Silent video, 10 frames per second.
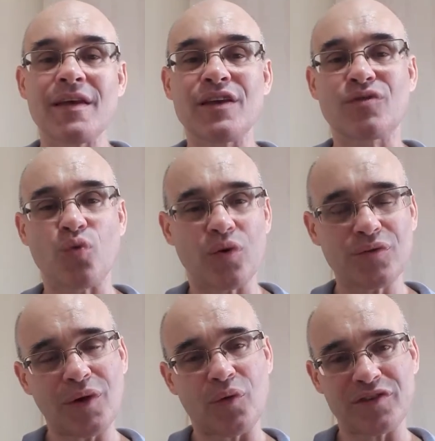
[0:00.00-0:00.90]
E
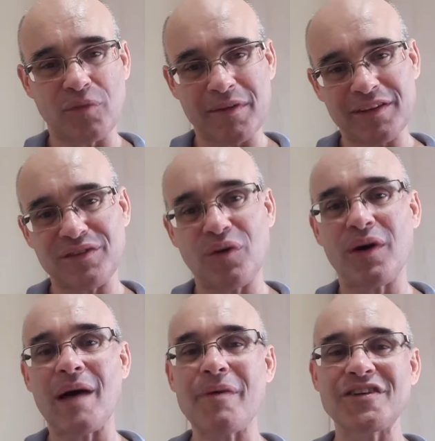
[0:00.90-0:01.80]
toda a coisa começa a
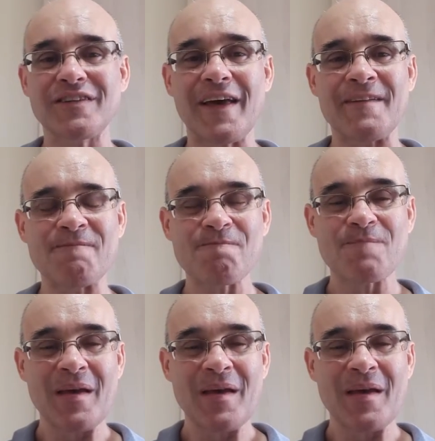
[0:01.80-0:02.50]
desenrolar a partir daí.